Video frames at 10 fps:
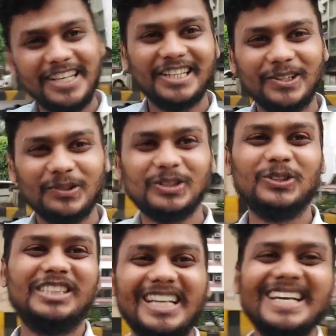दिखाता हूँ
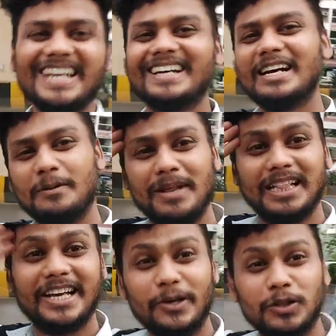तो चलिए
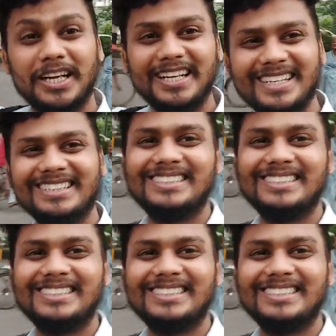मिलता है उधर ही